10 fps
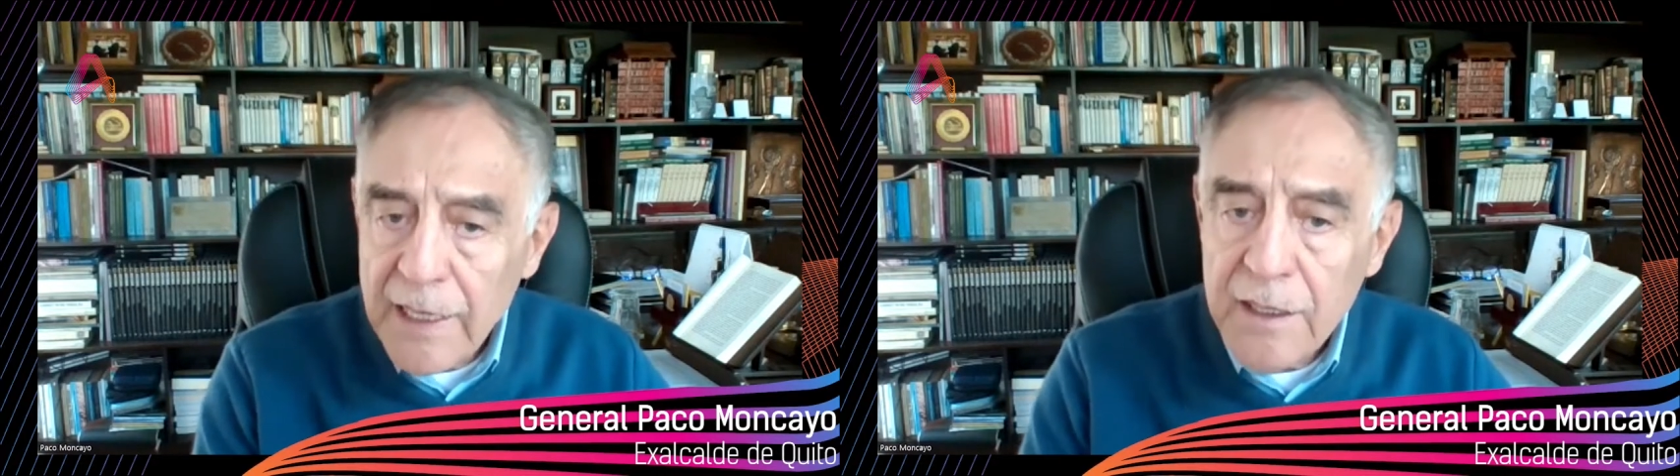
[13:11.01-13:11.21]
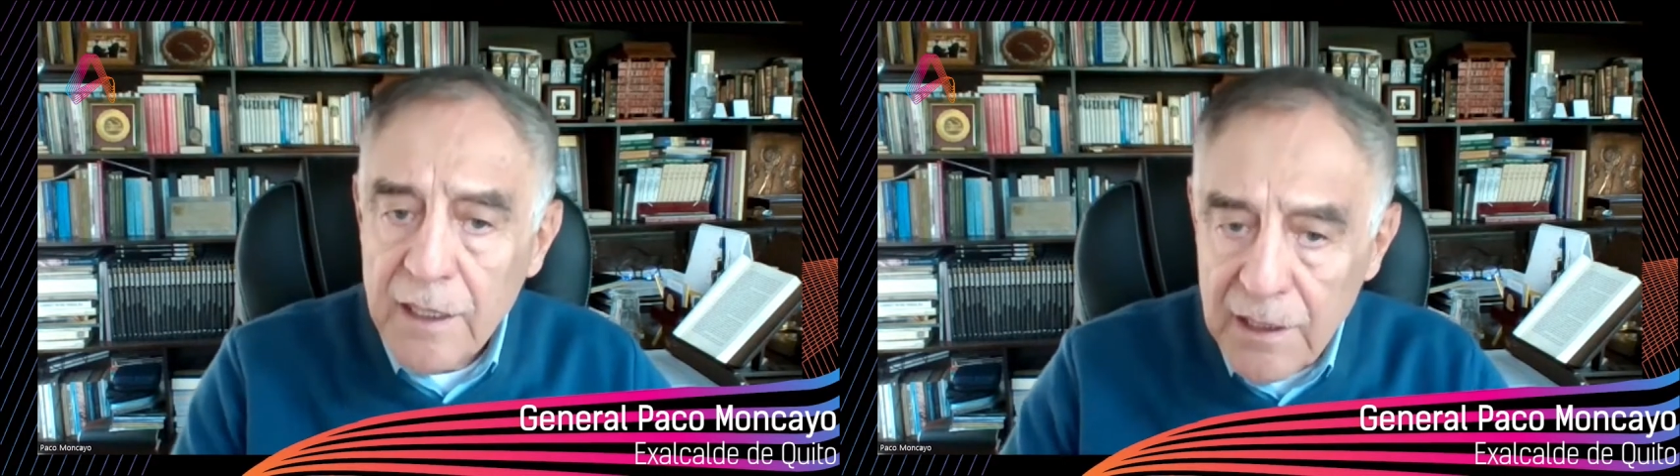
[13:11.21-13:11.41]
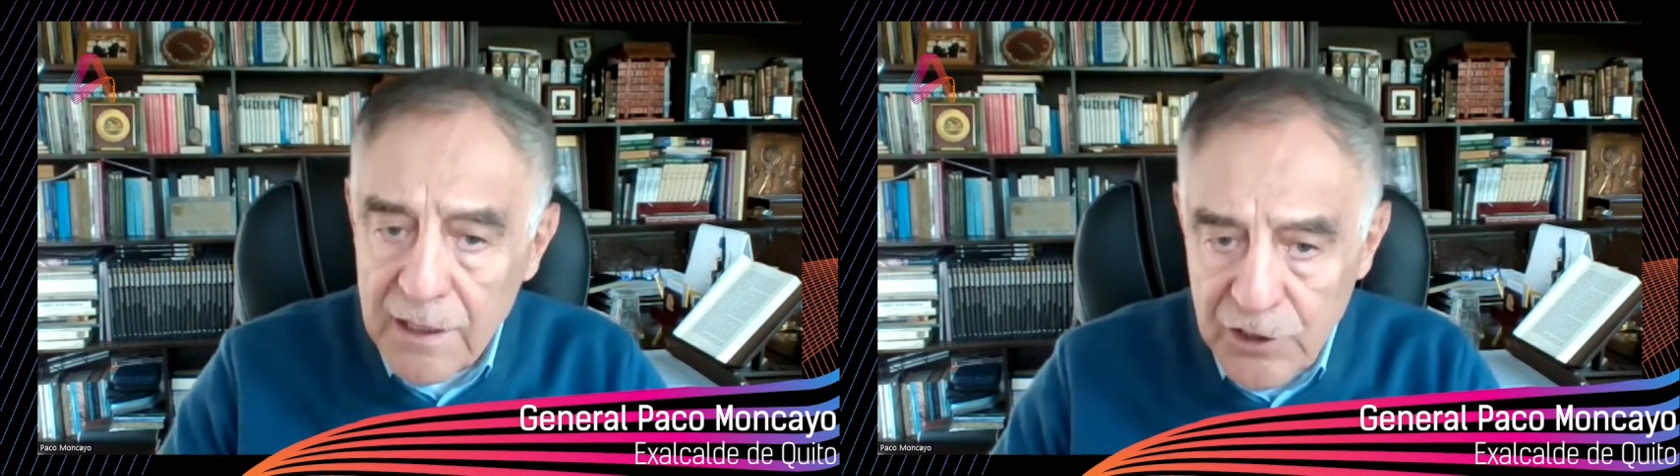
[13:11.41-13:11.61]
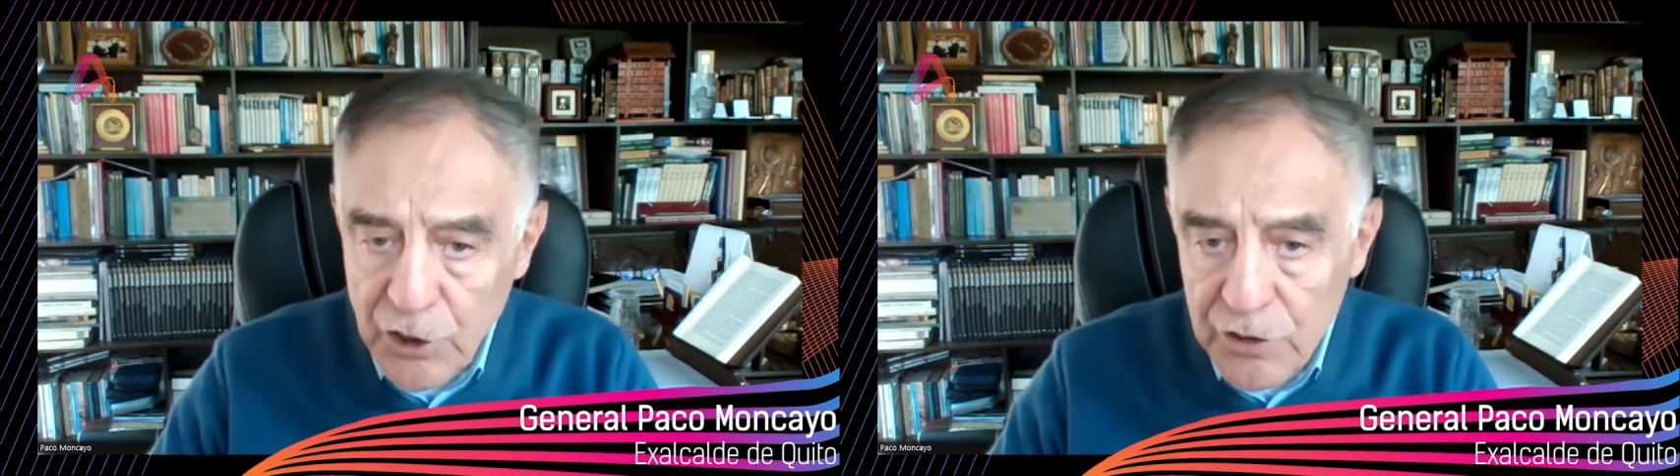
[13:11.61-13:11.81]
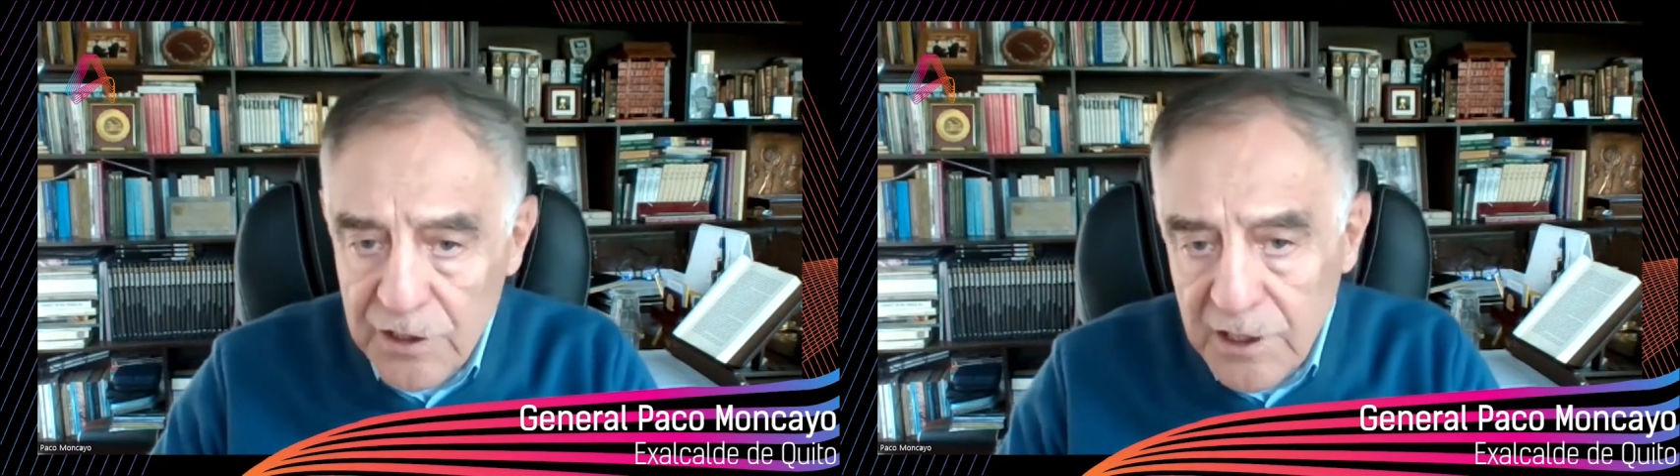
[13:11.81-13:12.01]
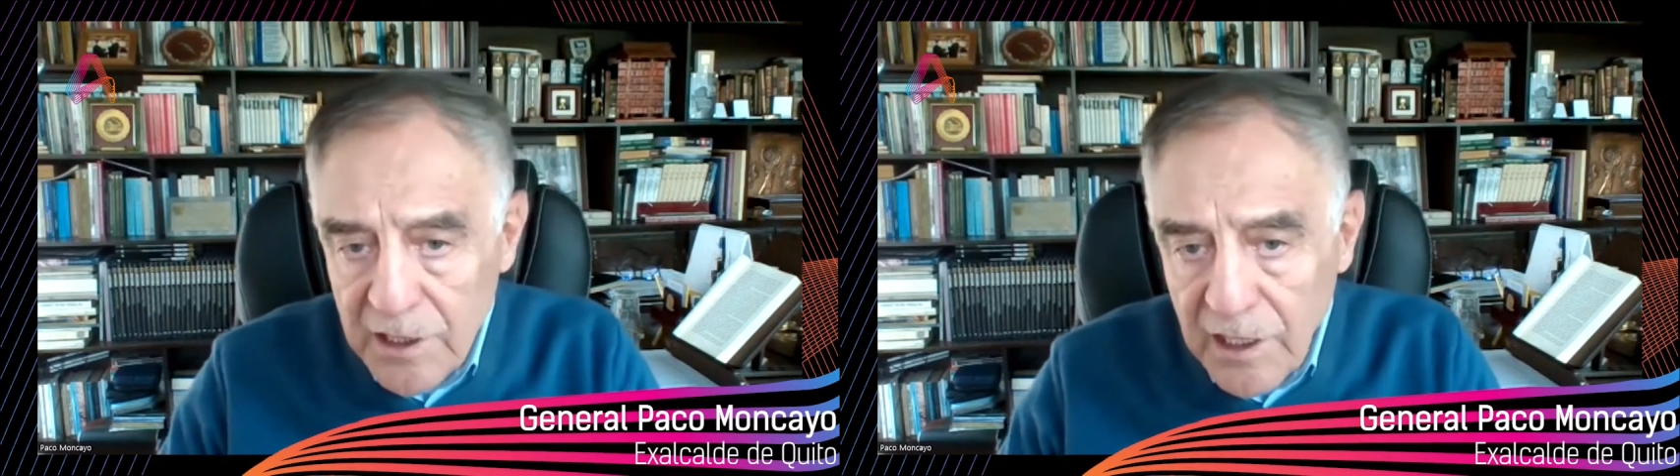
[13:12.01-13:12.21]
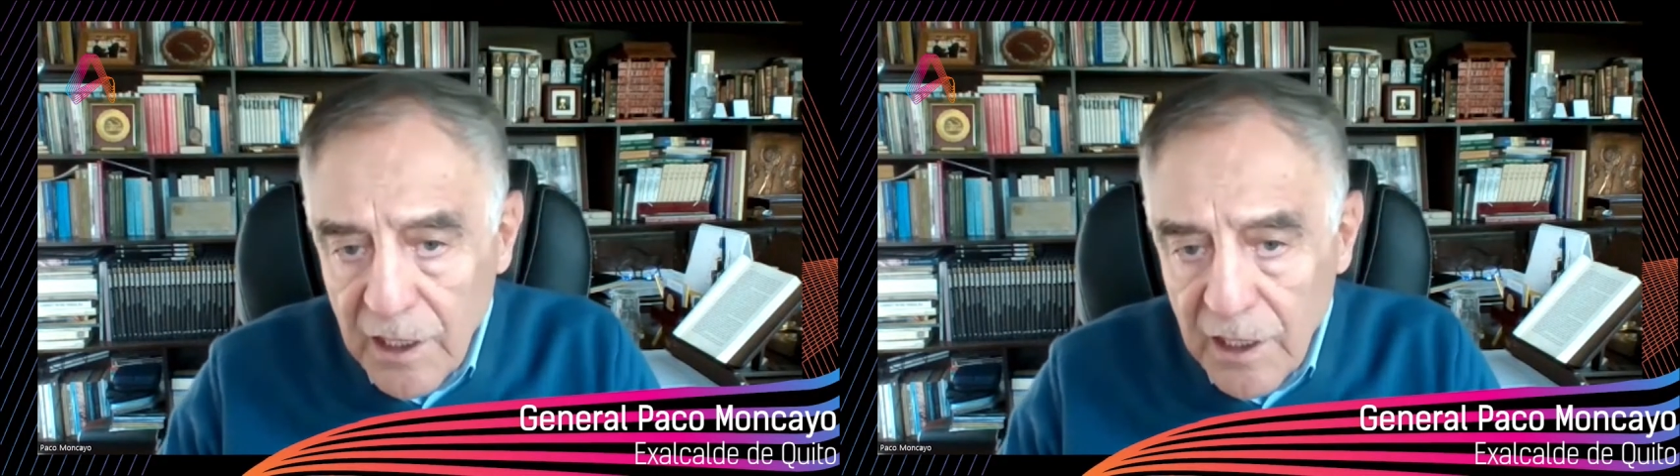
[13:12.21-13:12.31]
ganen elecciones,